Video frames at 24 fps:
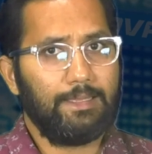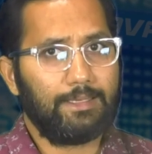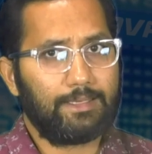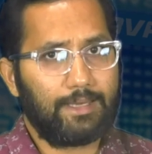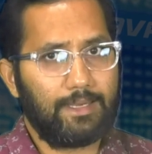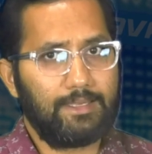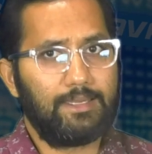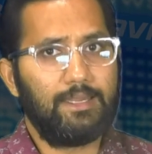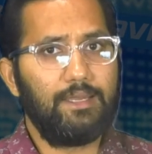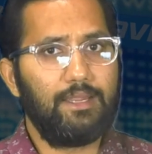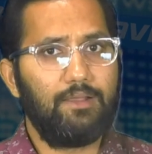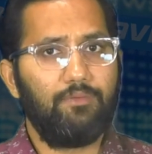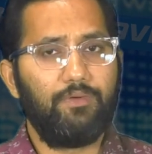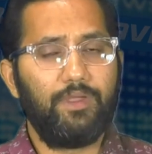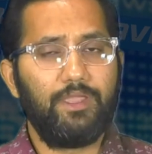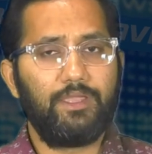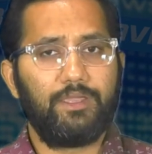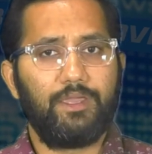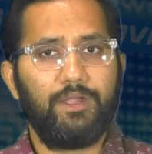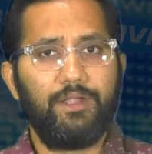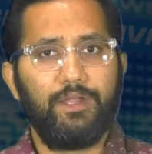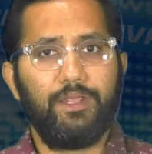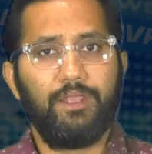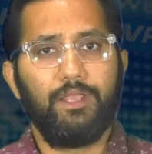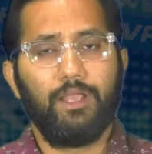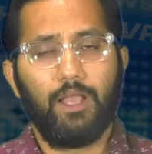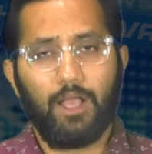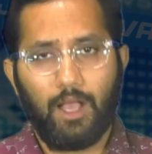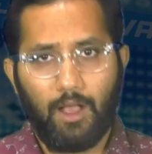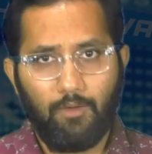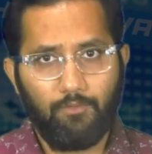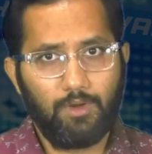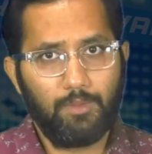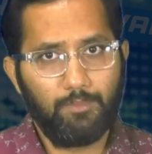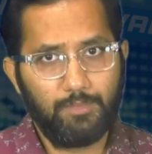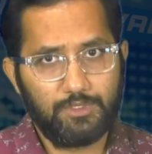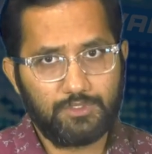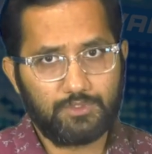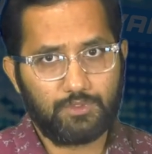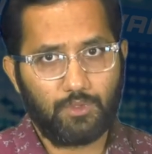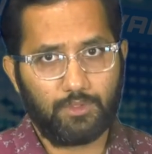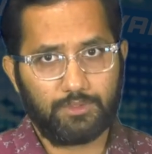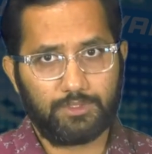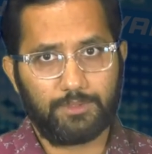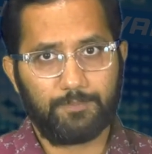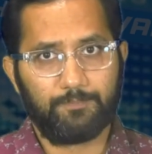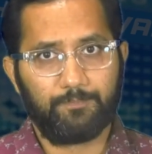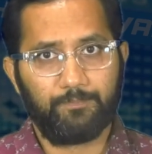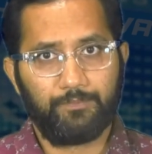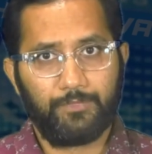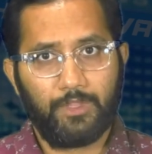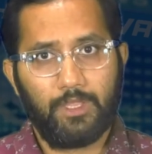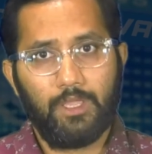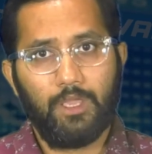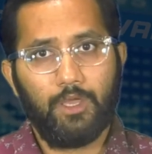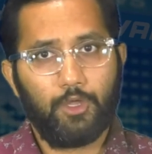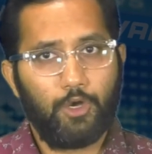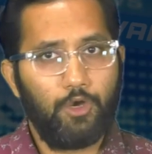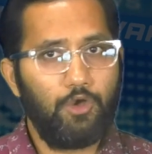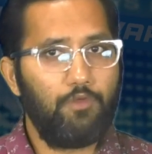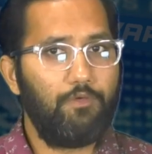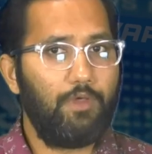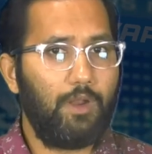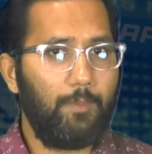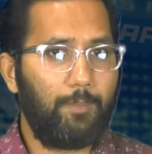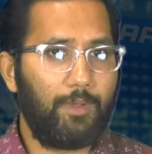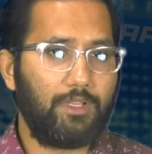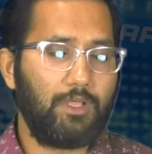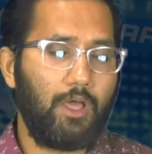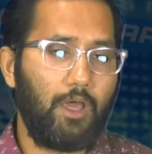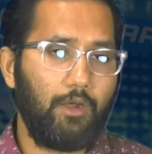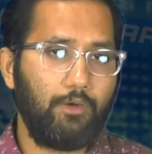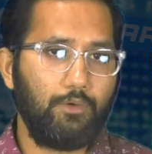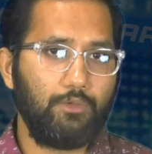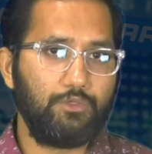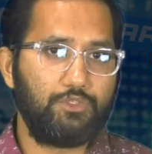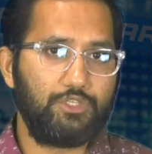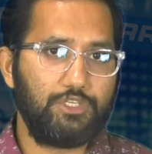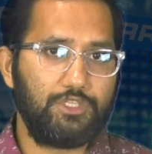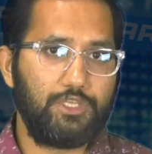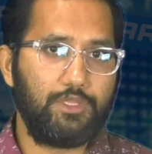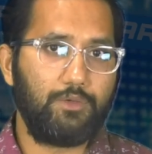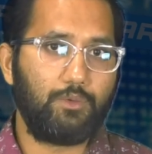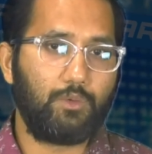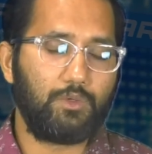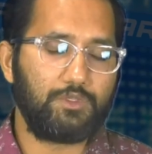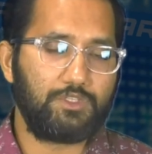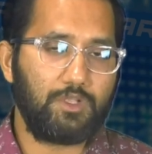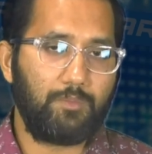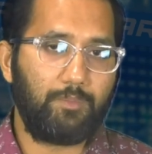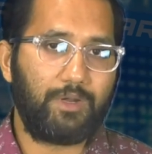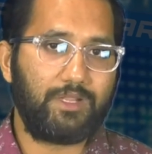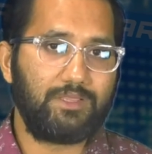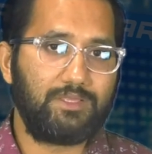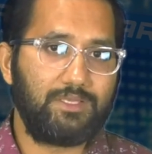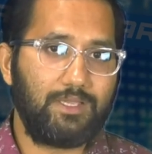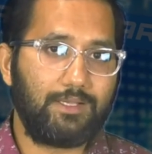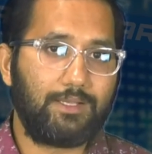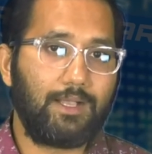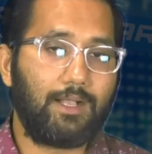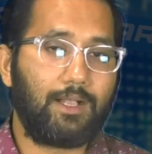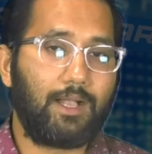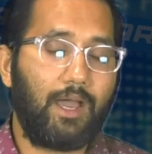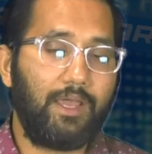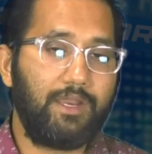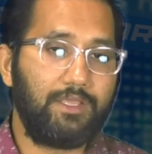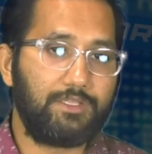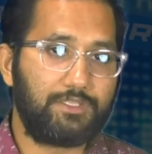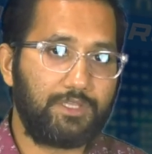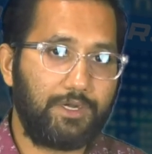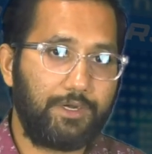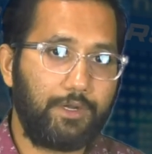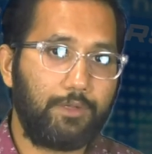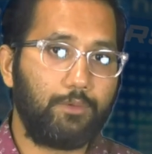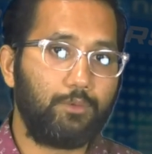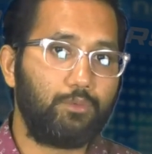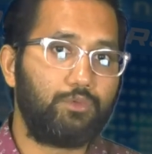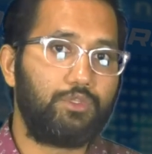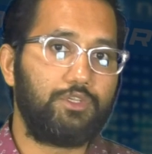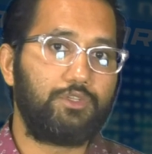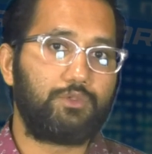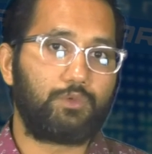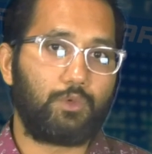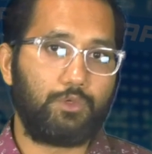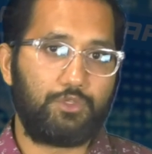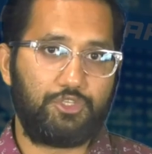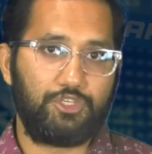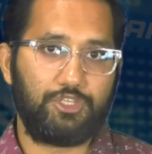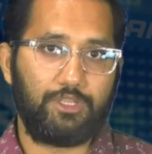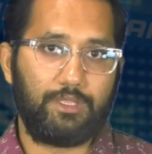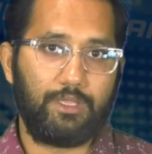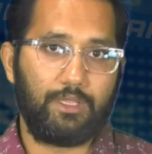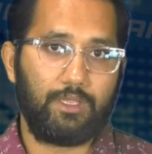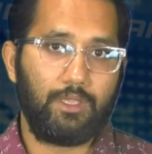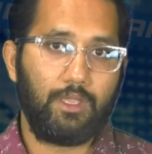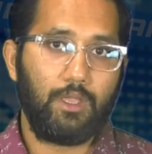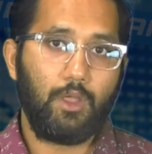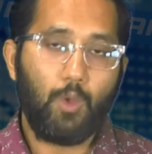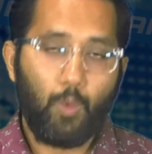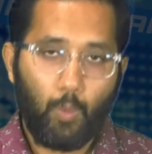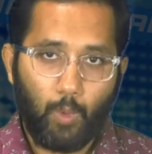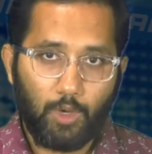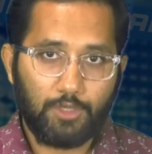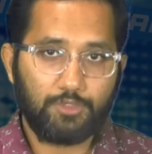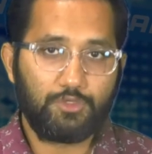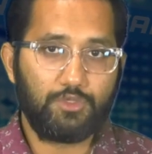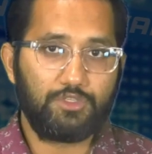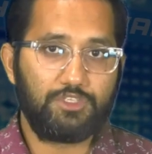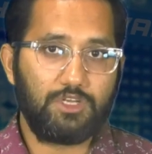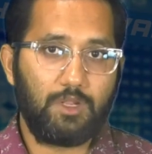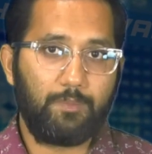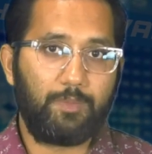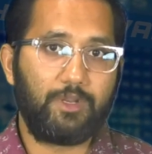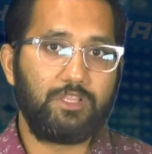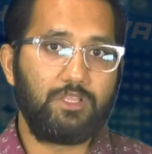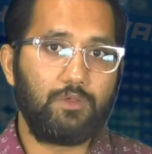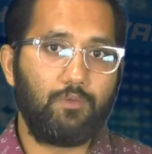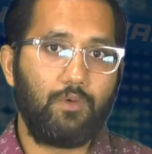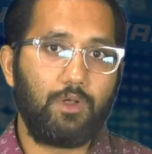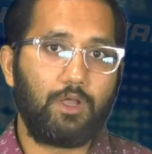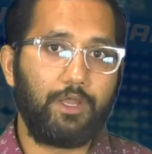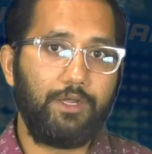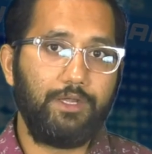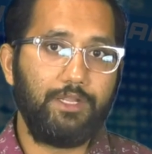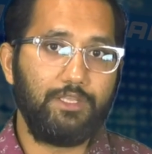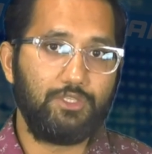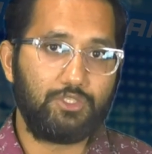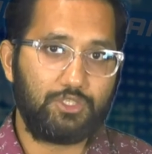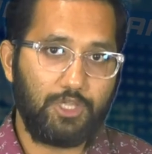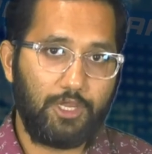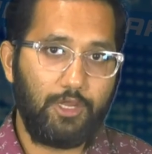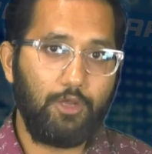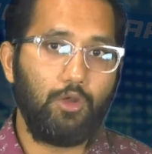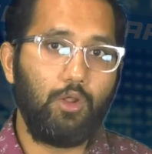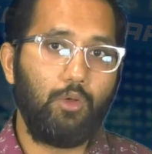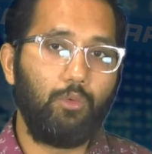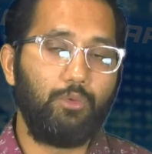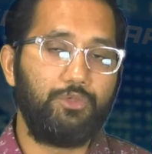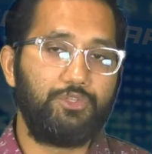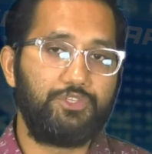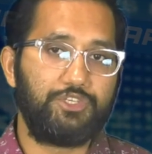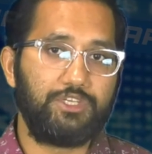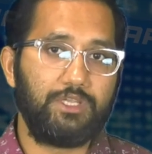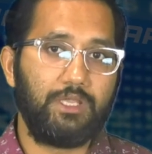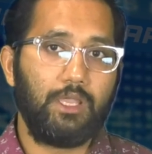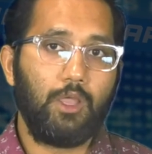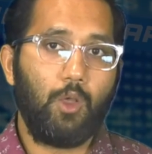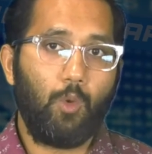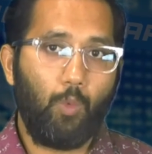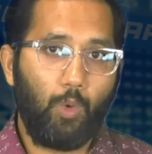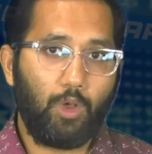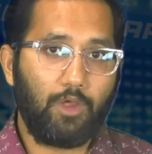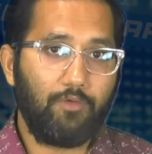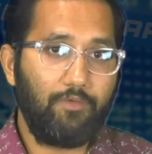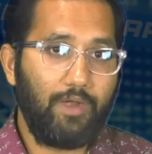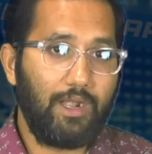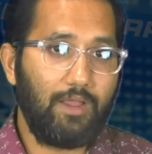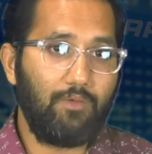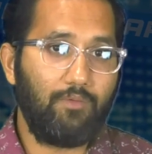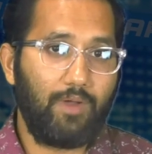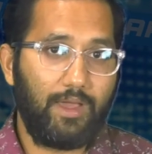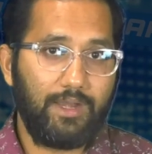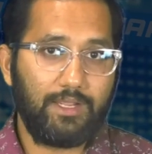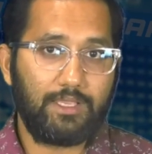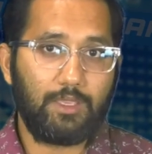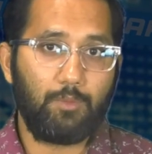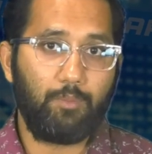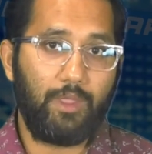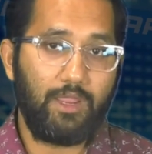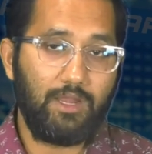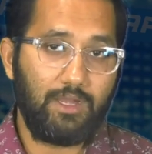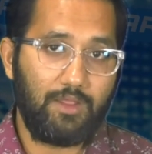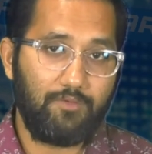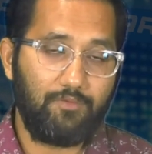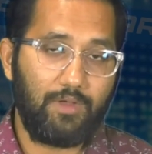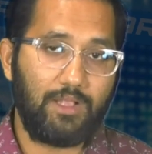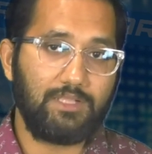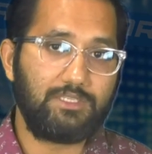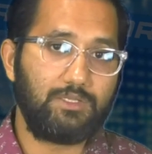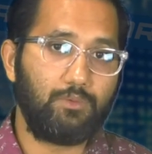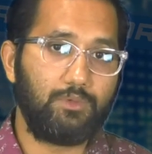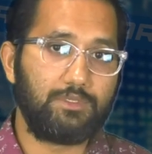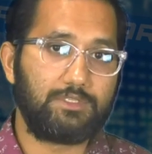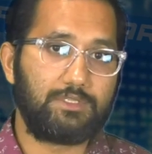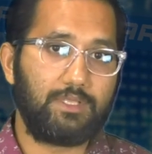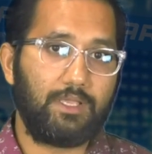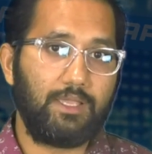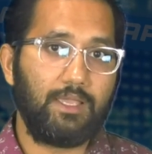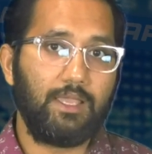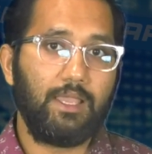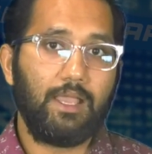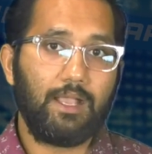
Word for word: కఠిన వైఖరిని అవలంబిస్తోంది రెండు వేల పదహారు నుంచి దీనికోసం ప్రత్యేక కార్యాచరణను తీసుకొచ్చింది వలసొచ్చిన ప్రతి ఒక్కరిని జైల్లో ఉంచి ఒకవేళ వారికి బెయిల్ ఇవ్వాల్సి వస్తే